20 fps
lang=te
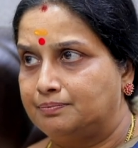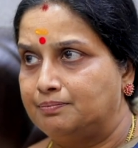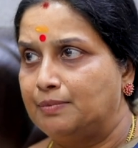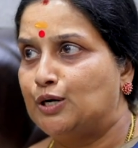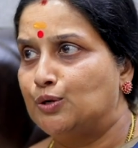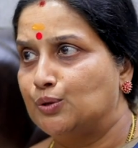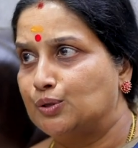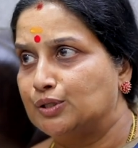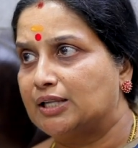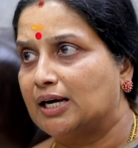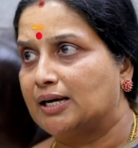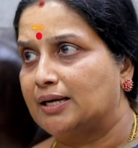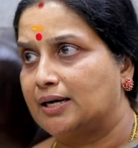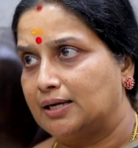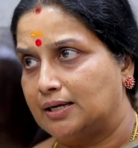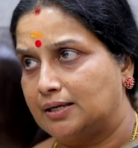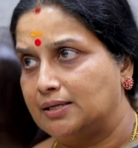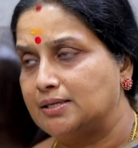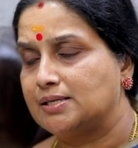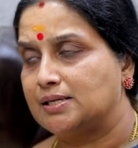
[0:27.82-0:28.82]
మెనుగుతారే
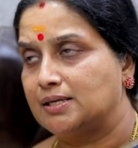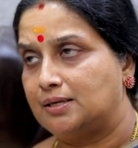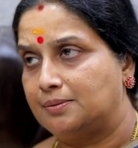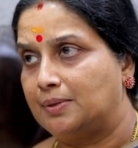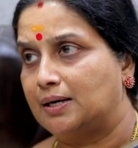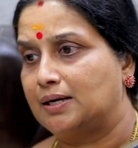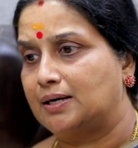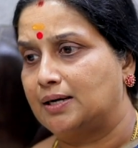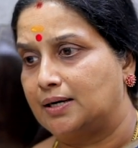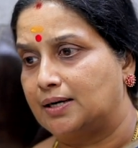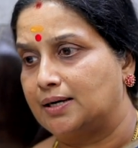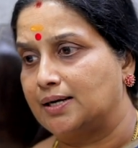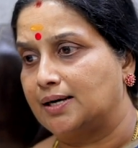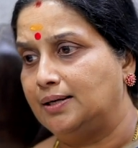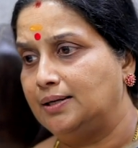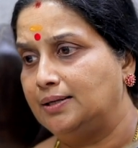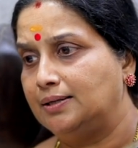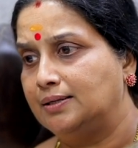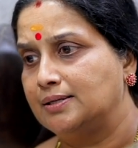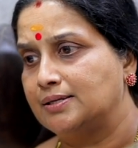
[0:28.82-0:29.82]
అని సినిమా కన్నడ
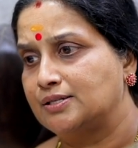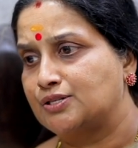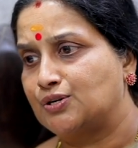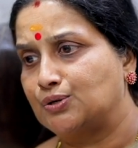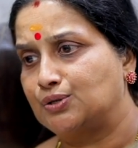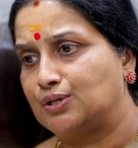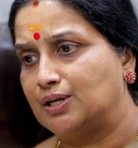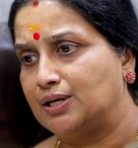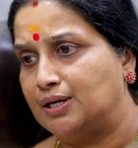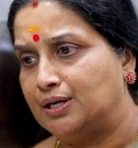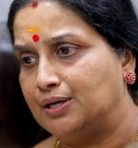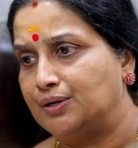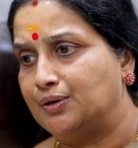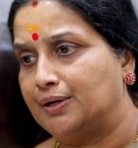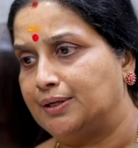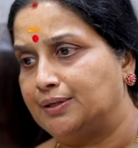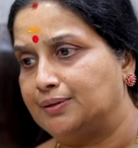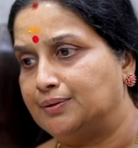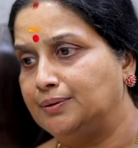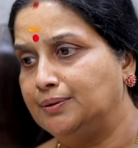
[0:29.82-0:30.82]
శృతి
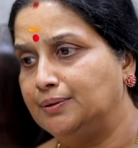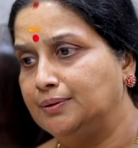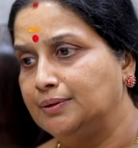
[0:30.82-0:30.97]
హీరోయిన్